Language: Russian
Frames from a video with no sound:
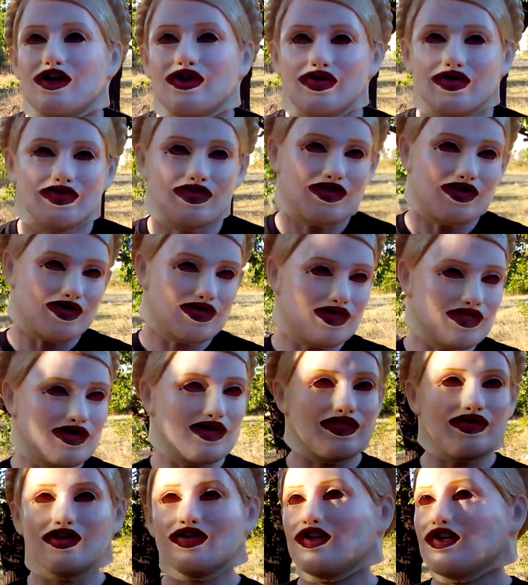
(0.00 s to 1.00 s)
Но в основном
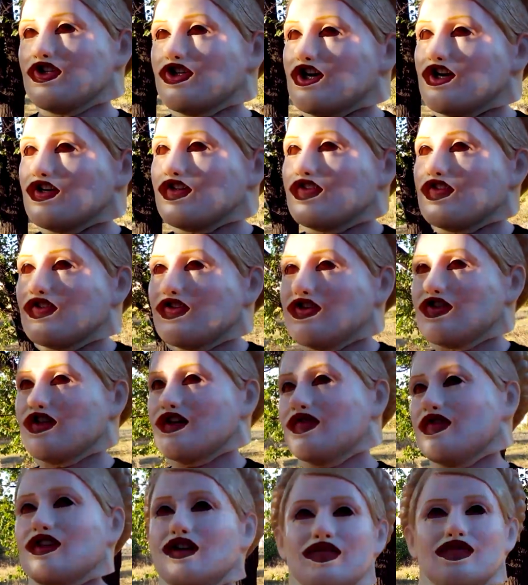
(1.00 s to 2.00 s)
меня приглашали не
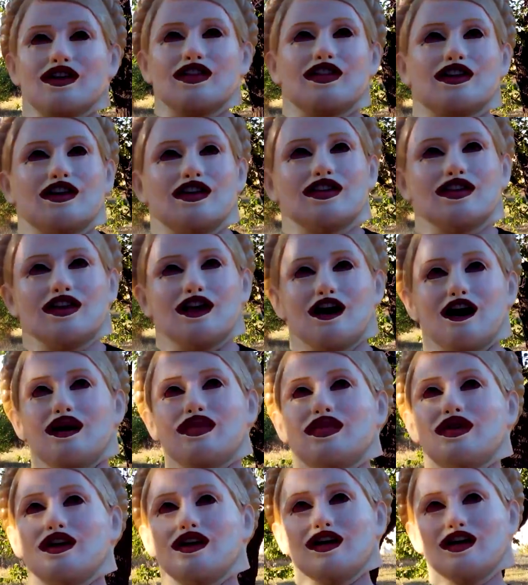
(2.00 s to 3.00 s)
совсем на тренинг,
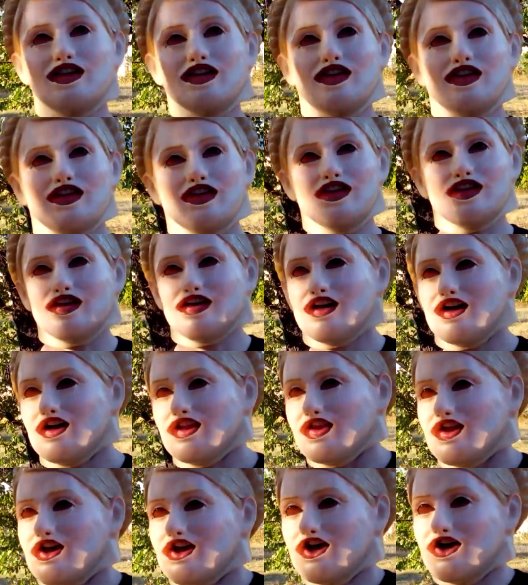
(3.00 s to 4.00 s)
а приходи,
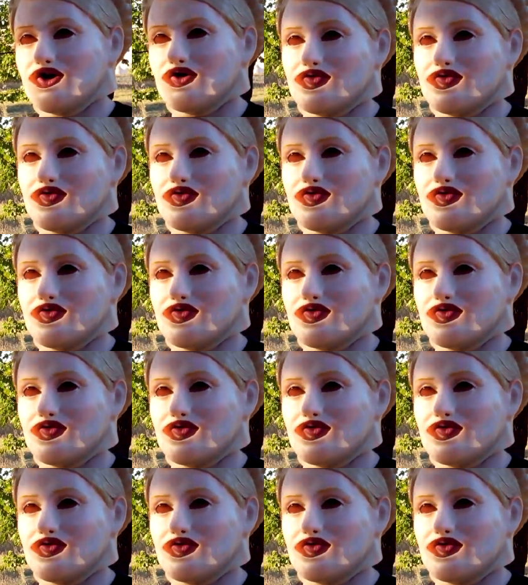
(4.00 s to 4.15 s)
Хикан,